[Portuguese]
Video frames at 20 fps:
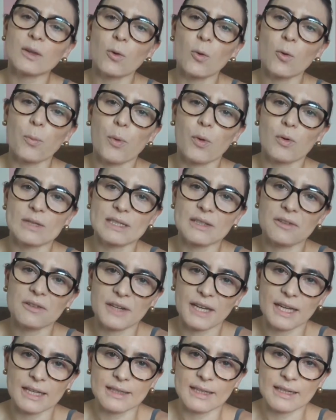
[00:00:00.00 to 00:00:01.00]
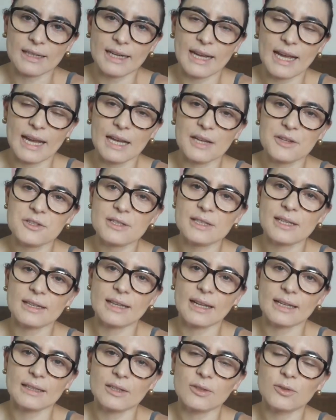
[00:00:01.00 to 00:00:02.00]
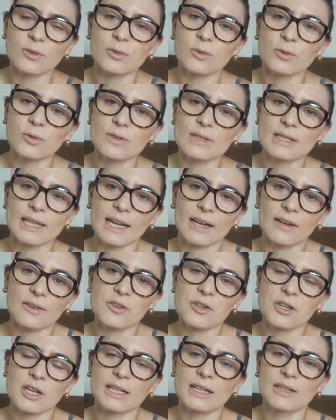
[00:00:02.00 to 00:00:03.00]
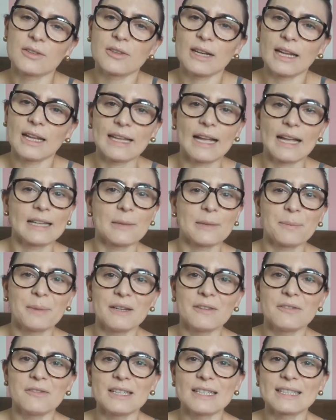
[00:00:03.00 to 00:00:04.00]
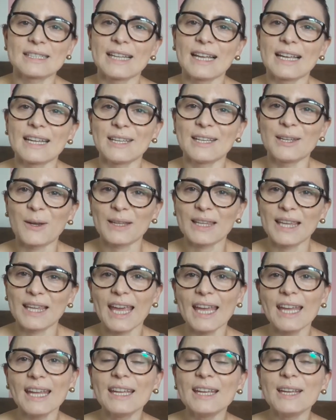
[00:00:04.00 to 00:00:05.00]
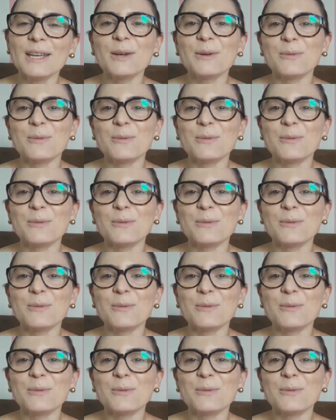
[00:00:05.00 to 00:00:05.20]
cupons de frete grátis, se tá dando tudo certo chegando na data prevista aí, ok?